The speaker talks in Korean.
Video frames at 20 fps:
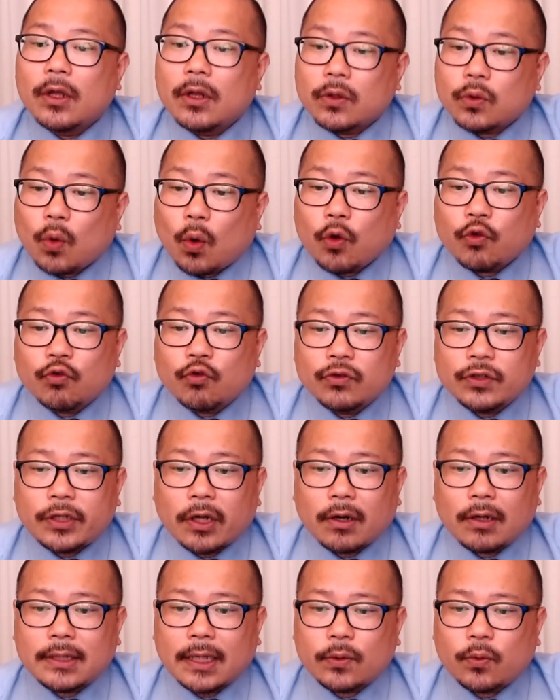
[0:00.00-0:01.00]
또
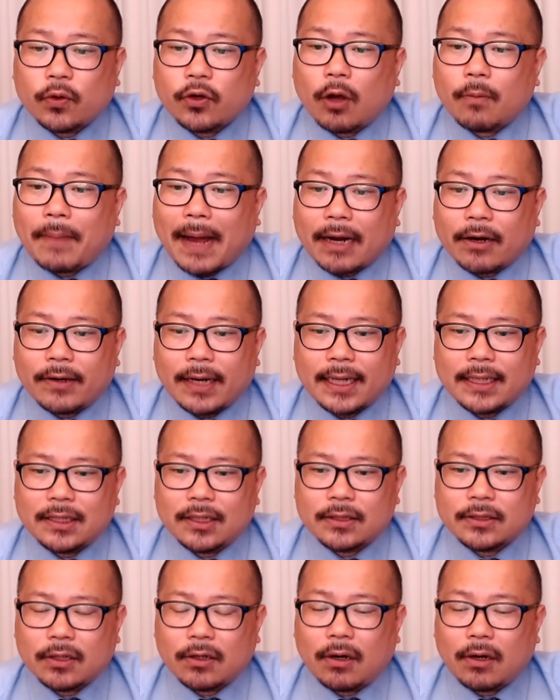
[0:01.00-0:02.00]
윤석열 대통령 발언에
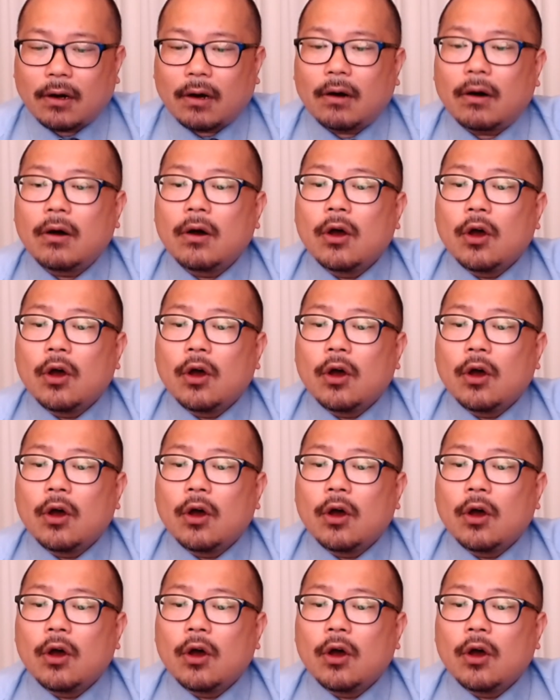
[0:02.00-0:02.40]
이어서